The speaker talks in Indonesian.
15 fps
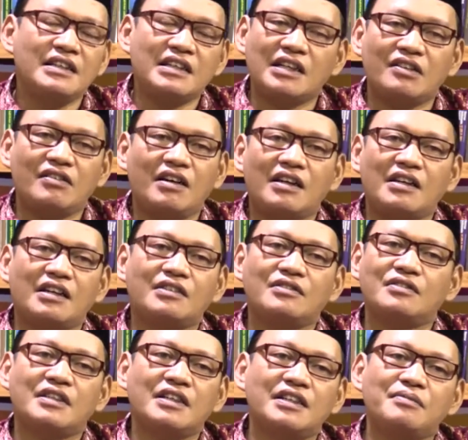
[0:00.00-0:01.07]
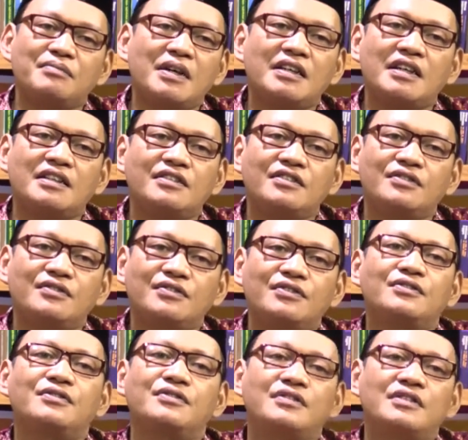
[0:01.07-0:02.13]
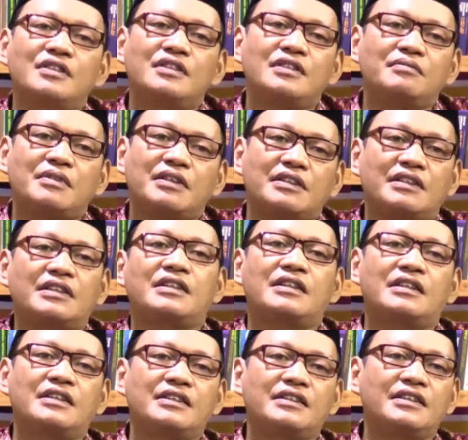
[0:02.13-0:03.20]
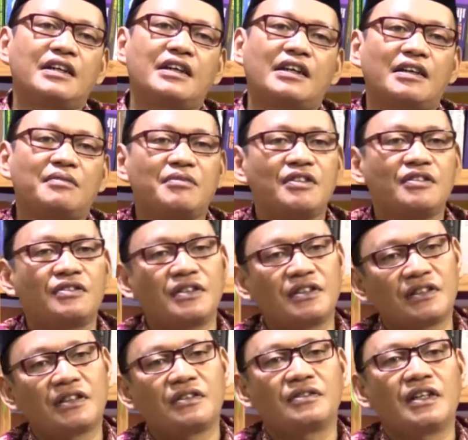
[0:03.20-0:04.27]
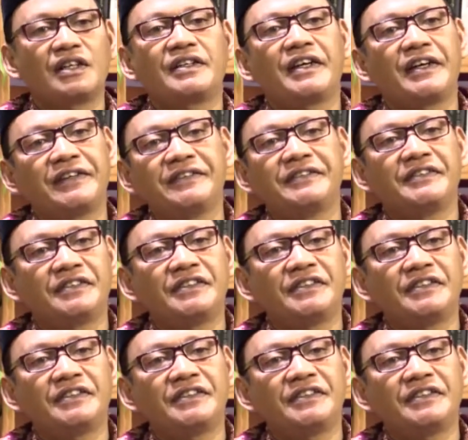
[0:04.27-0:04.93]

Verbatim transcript: Kalau akhlakul karimah najiyum maka dia akan menjadi suri tauladan